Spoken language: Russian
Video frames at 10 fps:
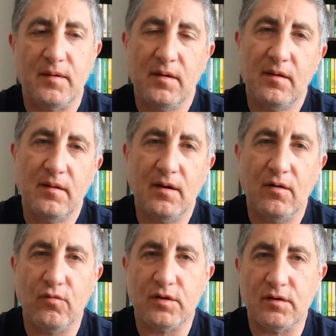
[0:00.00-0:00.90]
И
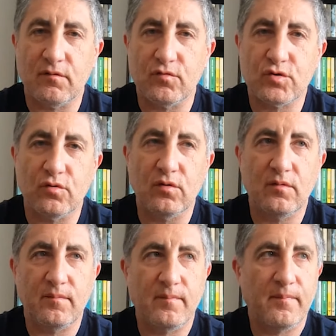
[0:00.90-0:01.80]
я вот этого ушел,
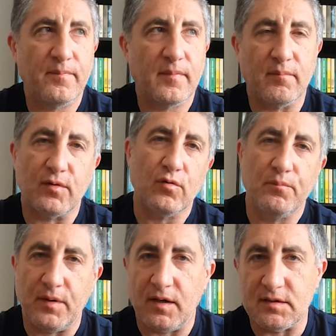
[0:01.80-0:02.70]
потом
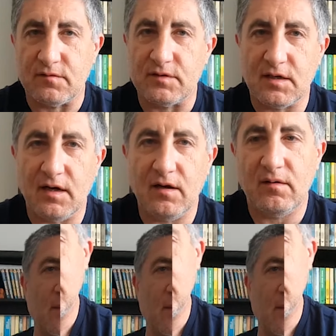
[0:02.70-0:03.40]
переезд в Израиль.